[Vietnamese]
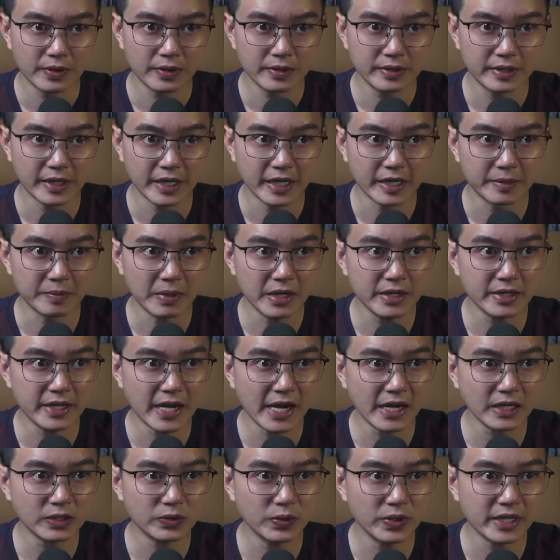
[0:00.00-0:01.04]
thì bất
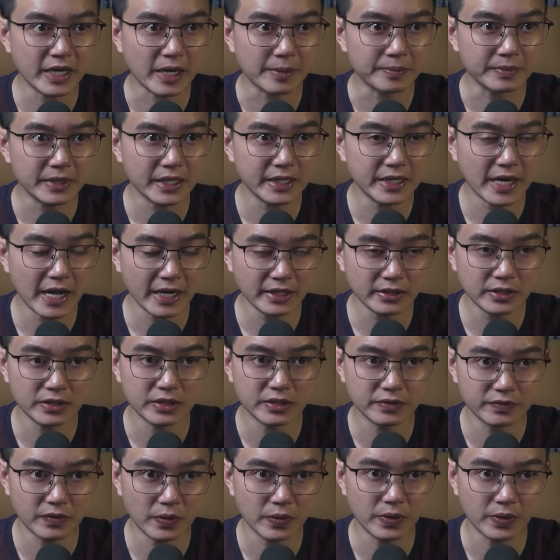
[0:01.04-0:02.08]
giác Thúy cảm thấy đáng thương
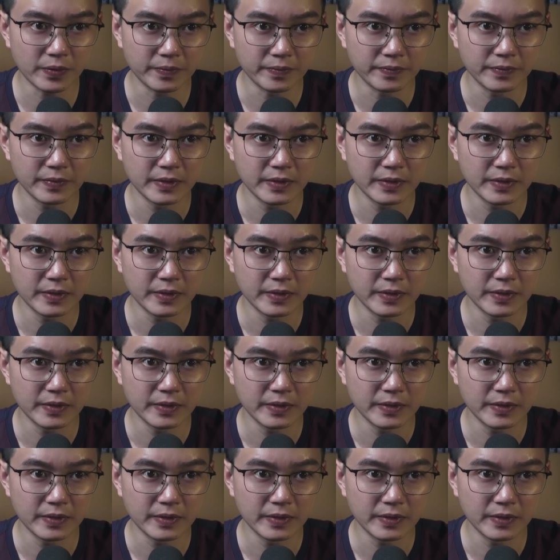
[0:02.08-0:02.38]
vô cùng.